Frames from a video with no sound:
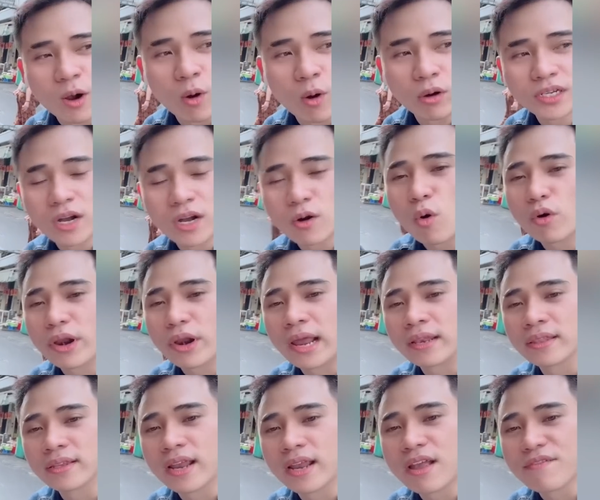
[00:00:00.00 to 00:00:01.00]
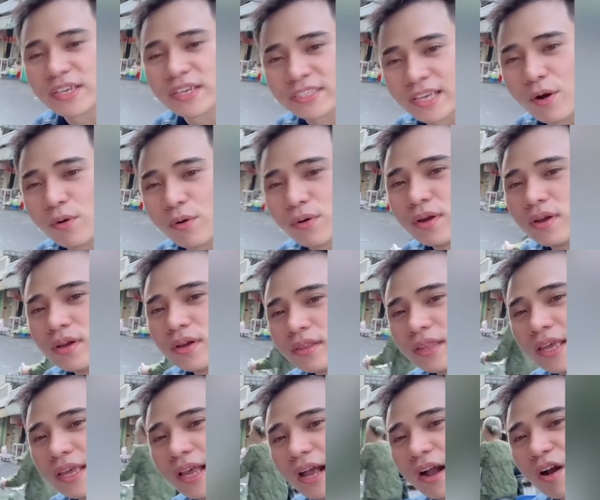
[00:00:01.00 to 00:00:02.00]
sẽ hỗ trợ Phú Đen từ đây về sau.
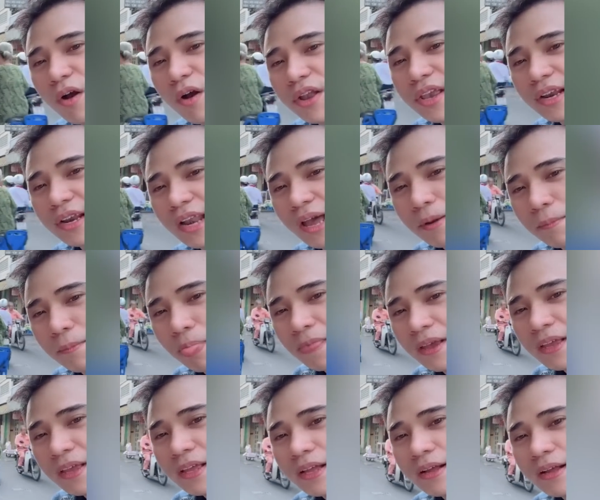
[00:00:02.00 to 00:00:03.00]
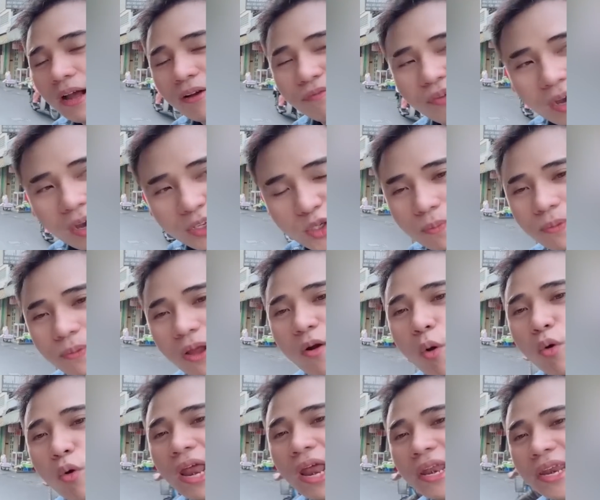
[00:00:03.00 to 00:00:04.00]
Thì à, coi như là à, vừa giúp thằng
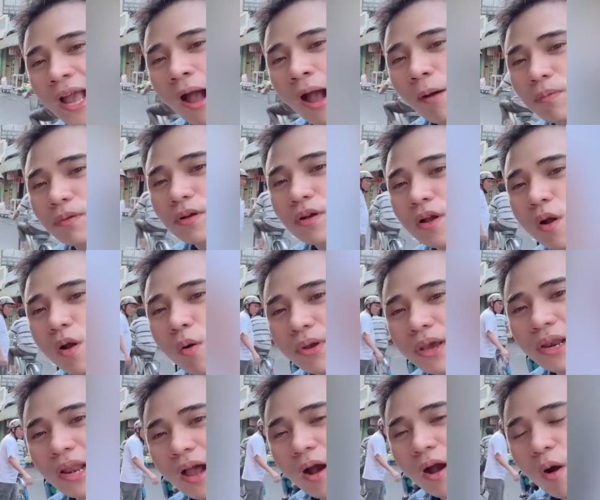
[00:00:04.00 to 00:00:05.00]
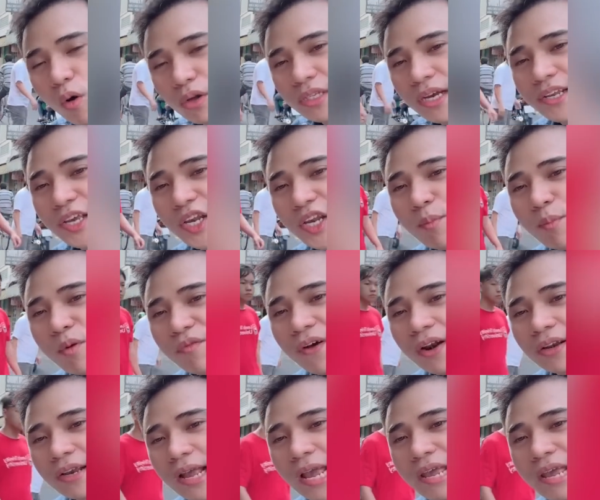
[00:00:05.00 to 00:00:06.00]
Phú Đen đi học, cũng như là hỗ trợ cho nó một
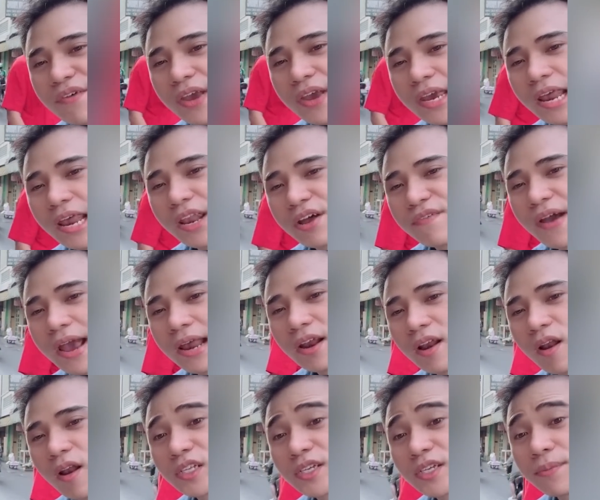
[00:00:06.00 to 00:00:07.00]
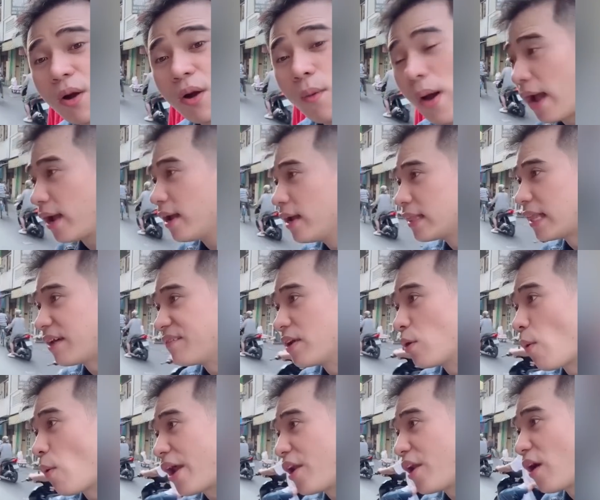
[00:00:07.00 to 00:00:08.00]
phần cái kinh phí để nó về nó lo cho bà ngoại. Tại vì
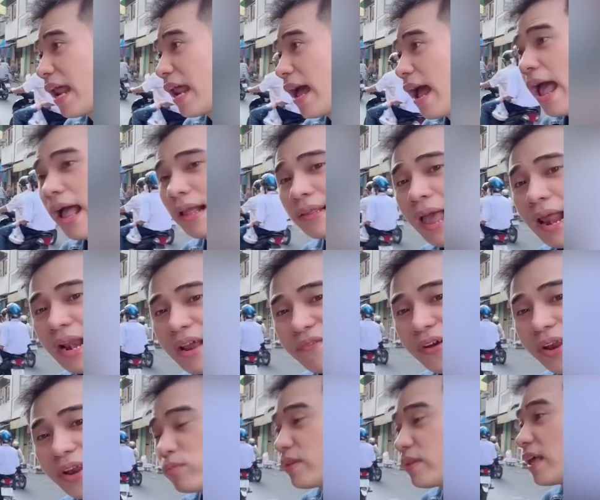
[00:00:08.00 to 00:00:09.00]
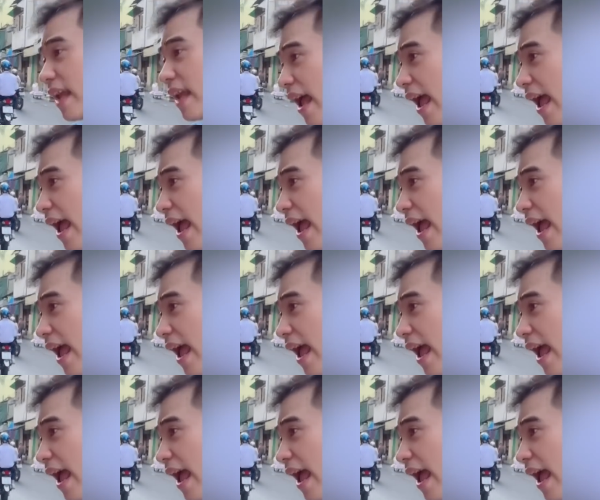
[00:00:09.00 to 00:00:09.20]
ngoại nó là hàng tháng là phải đóng tiền